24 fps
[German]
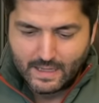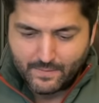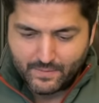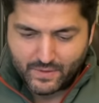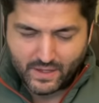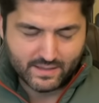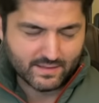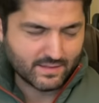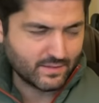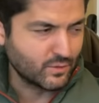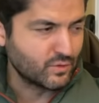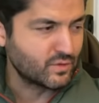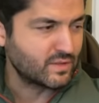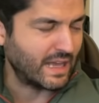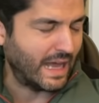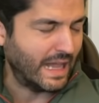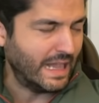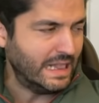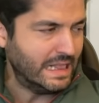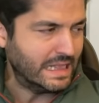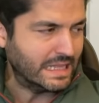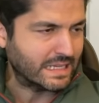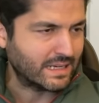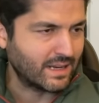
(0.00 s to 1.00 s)
dass uns
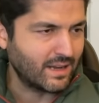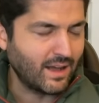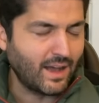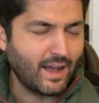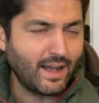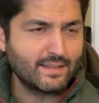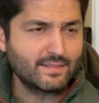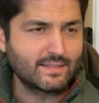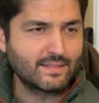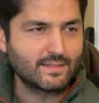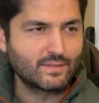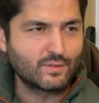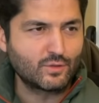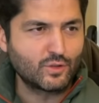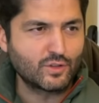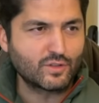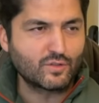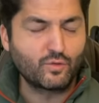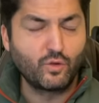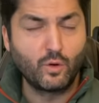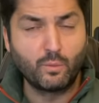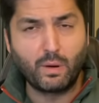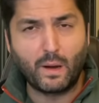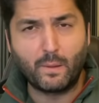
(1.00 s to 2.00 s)
allen klar ist, dass du das
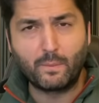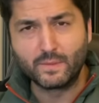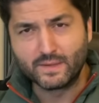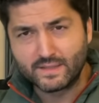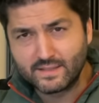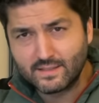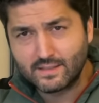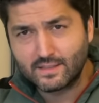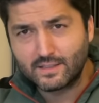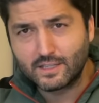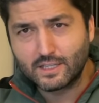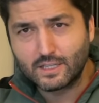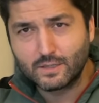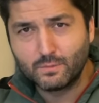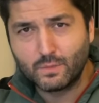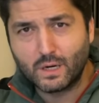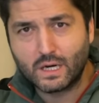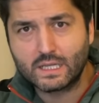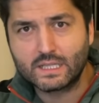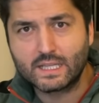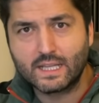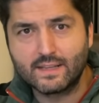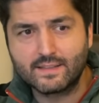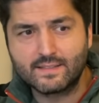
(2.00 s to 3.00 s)
für Publicity
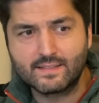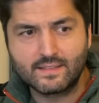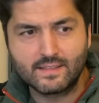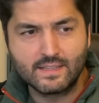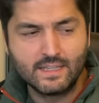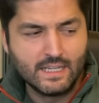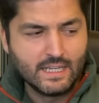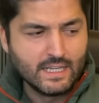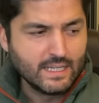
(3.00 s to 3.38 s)
gemacht hast,